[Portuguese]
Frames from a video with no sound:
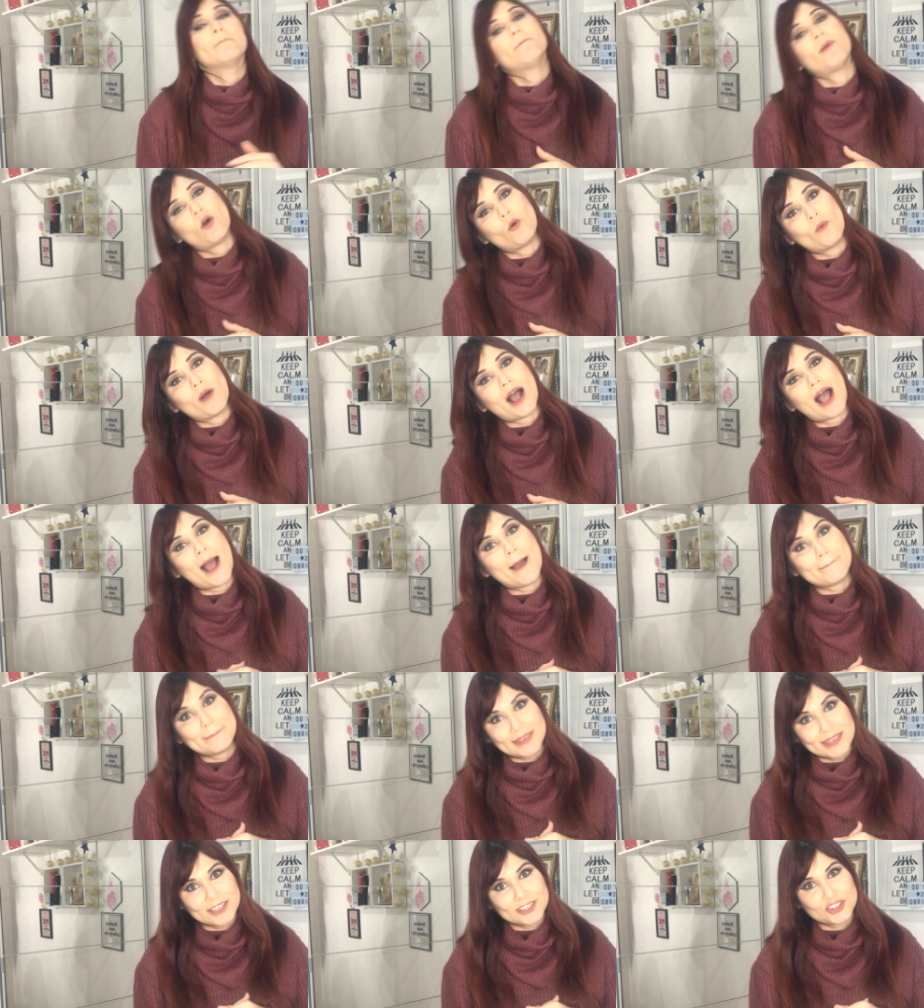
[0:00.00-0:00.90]
Bom, a
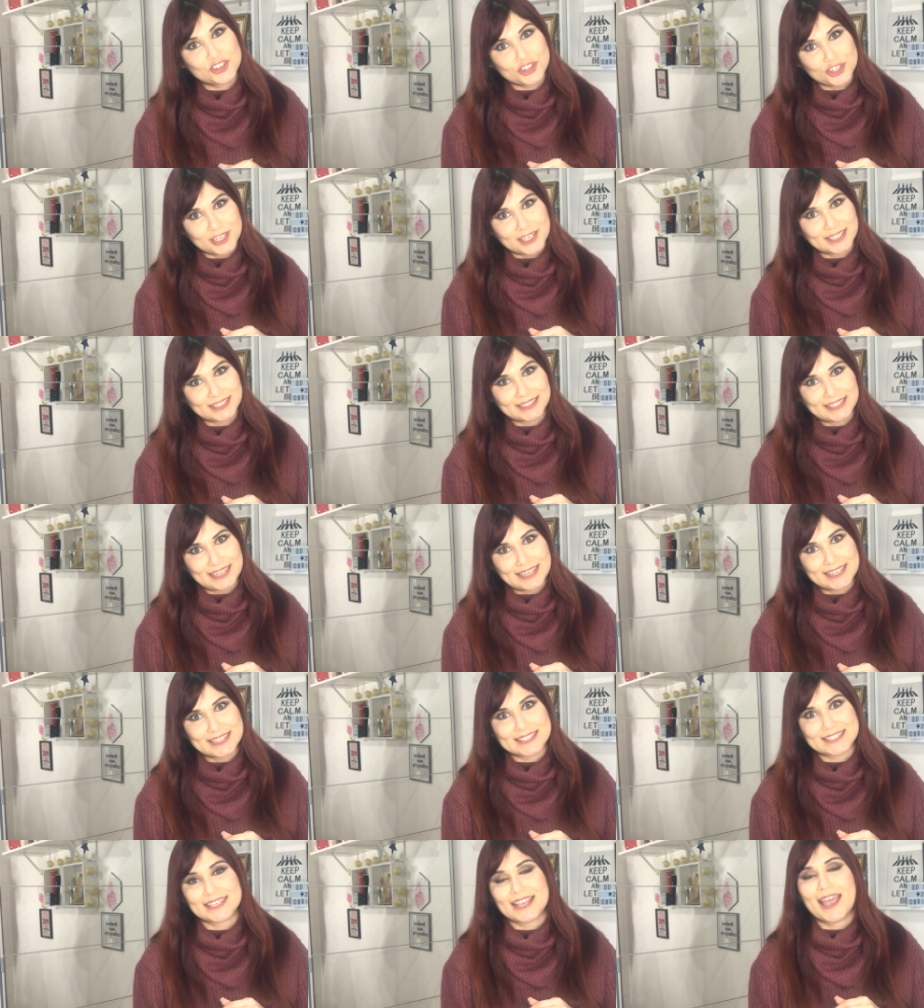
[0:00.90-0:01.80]
minha dica
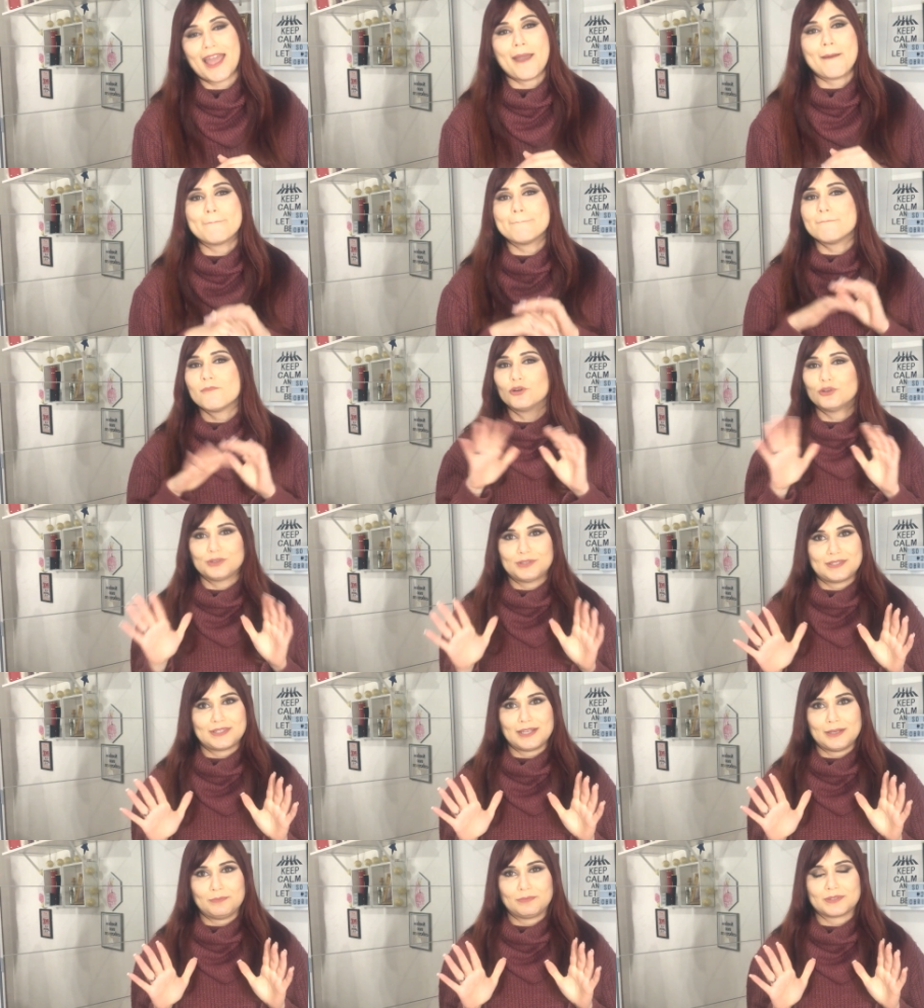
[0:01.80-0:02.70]
3 é muito
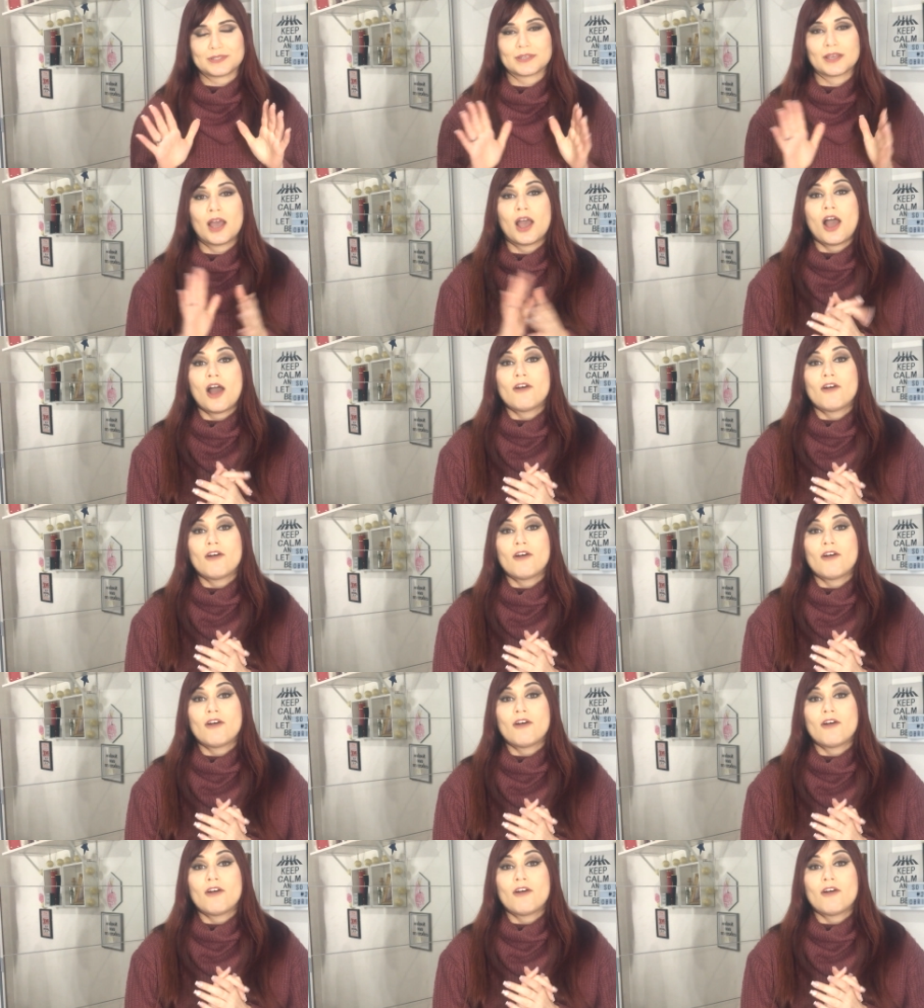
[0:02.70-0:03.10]
simples.